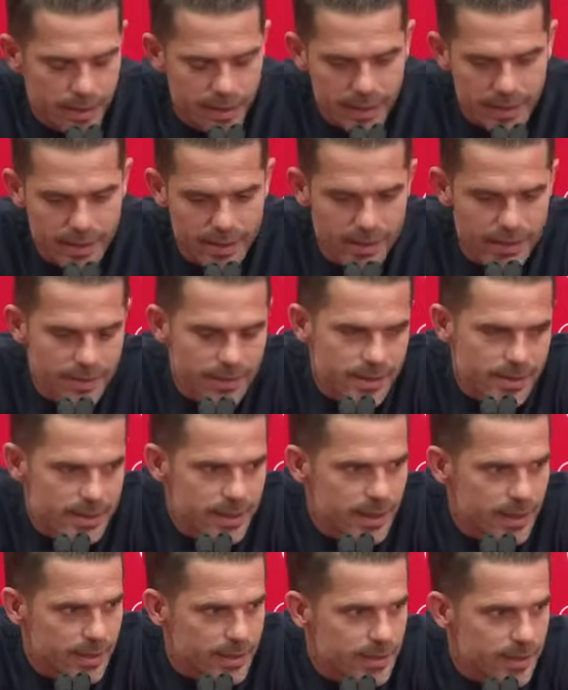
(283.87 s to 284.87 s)
Eh,
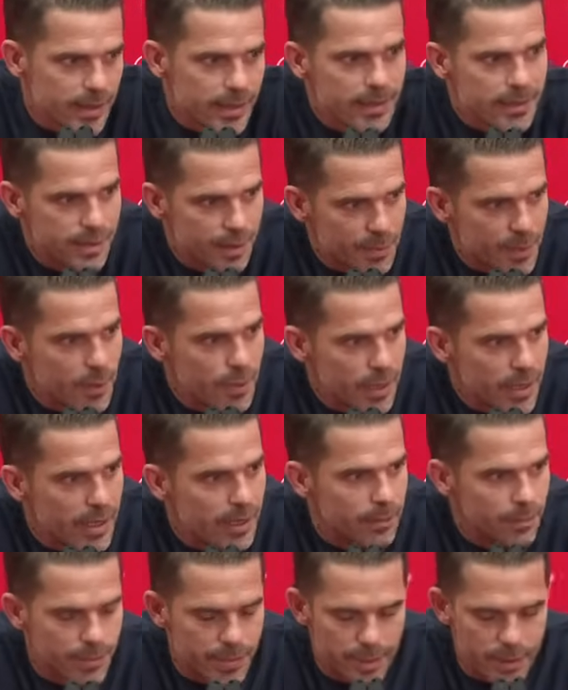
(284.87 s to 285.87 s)
decir que sí, que estamos
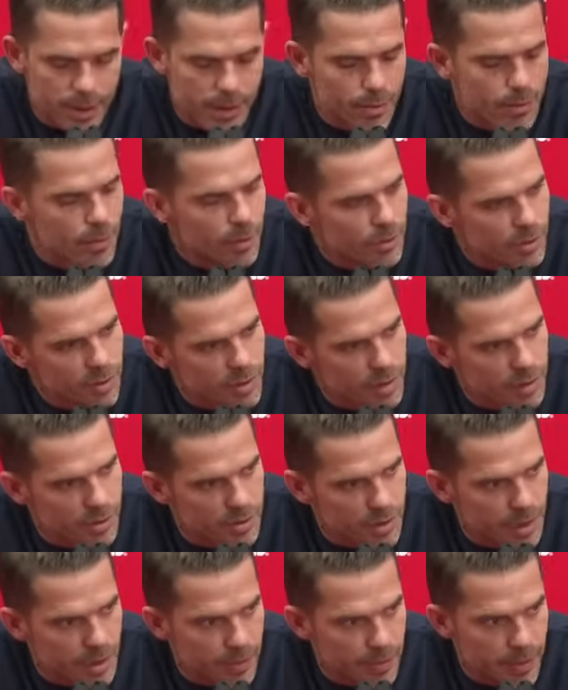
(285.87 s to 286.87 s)
bien, pero hay un montón de
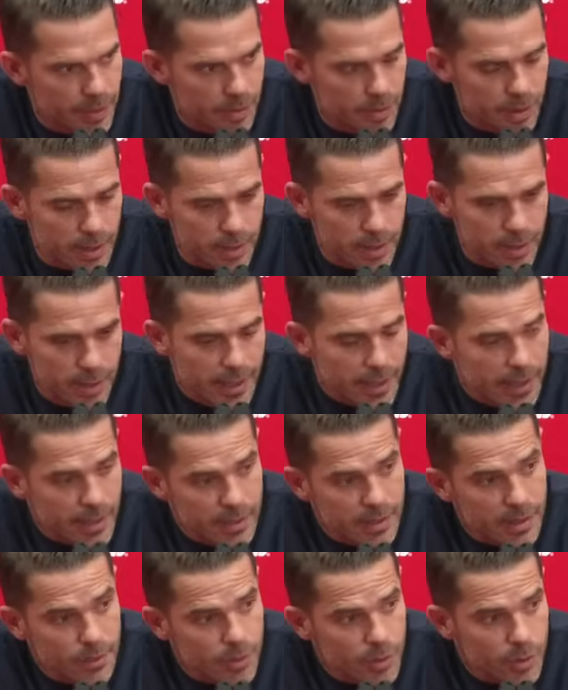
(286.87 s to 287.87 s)
cosas a mejorar
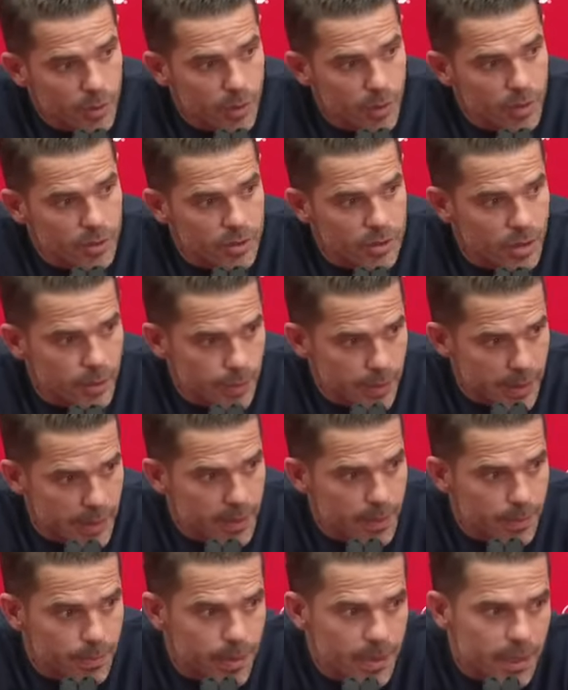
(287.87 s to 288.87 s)
y tampoco cuando se
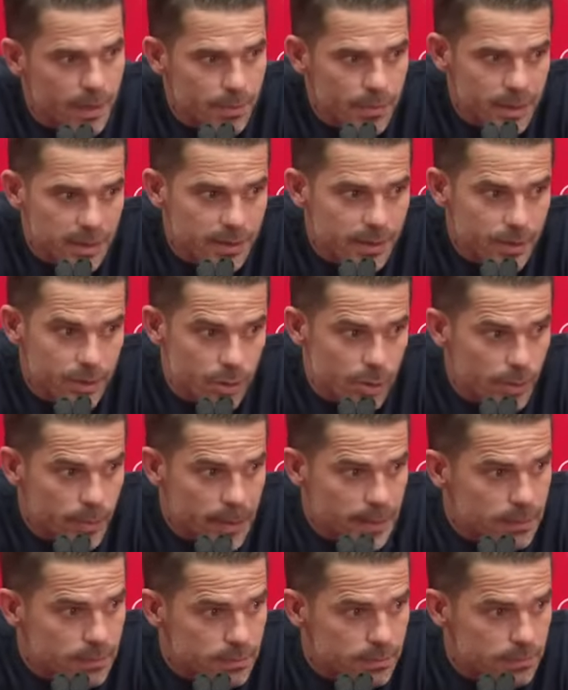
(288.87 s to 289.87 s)
pierde para mí está todo
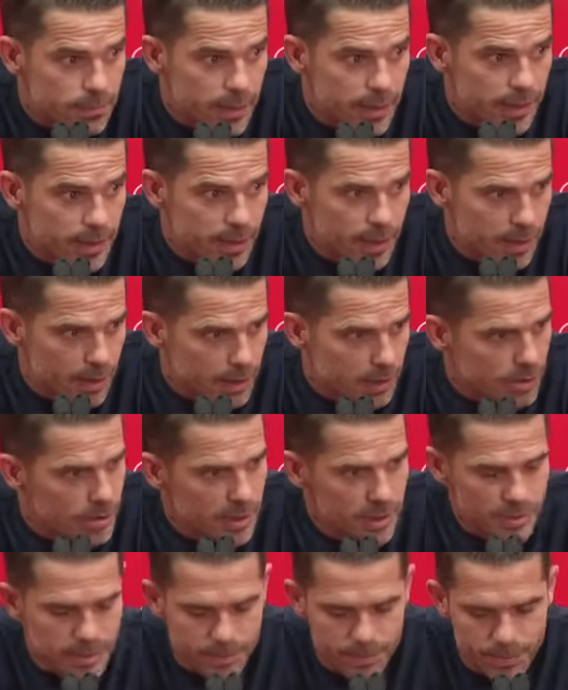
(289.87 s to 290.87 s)
mal. Eh, hay
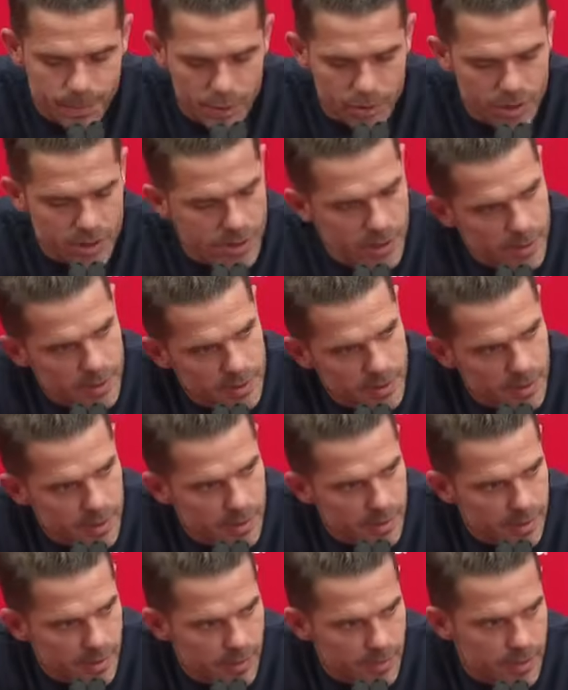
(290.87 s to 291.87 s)
cosas positivas en la
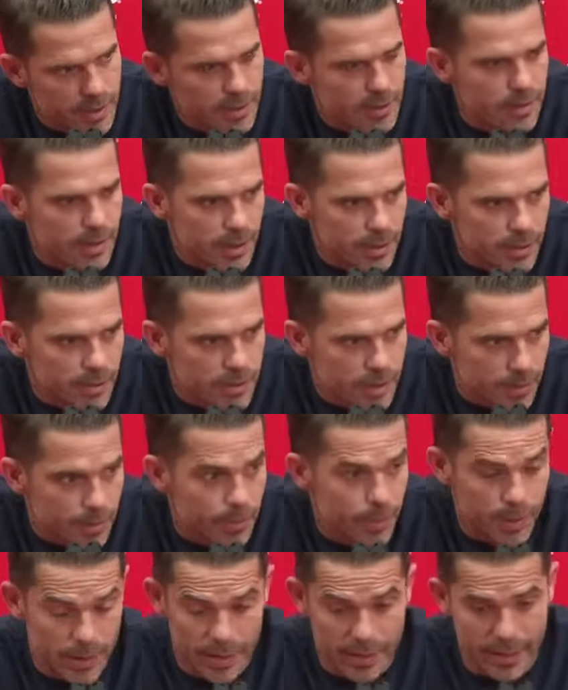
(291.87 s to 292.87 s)
derrota y cosas
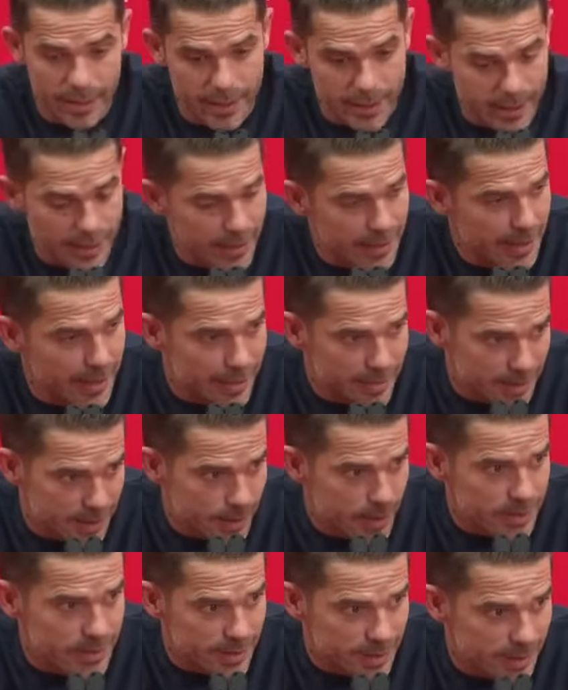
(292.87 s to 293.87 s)
eh,
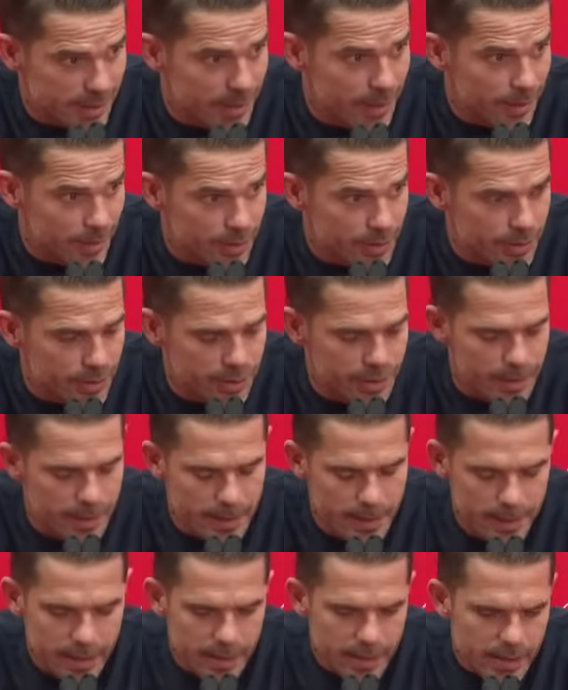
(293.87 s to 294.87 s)
negativas en la victoria.
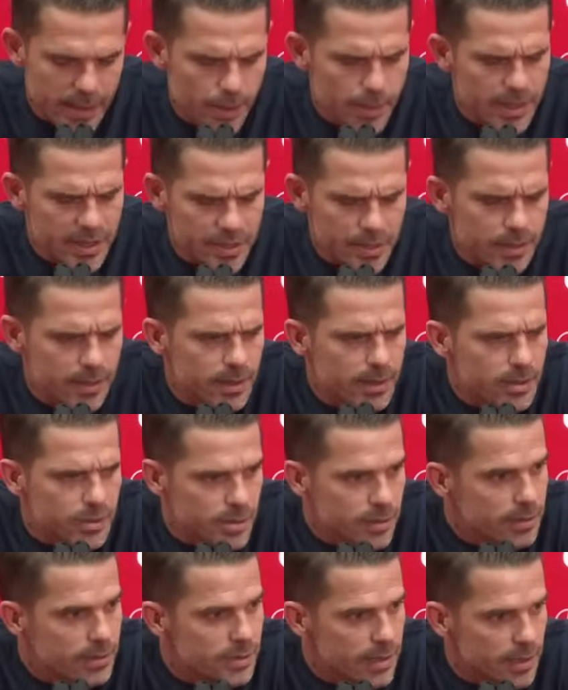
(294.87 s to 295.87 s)
Y a partir de
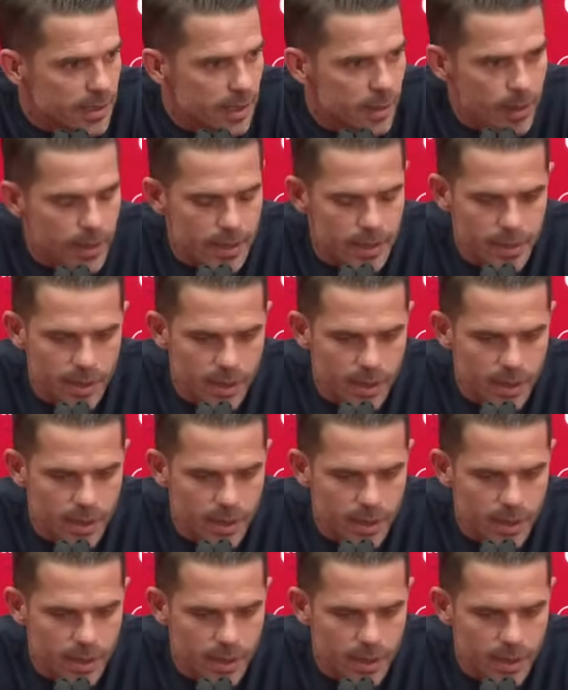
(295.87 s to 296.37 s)
eso se trabaja.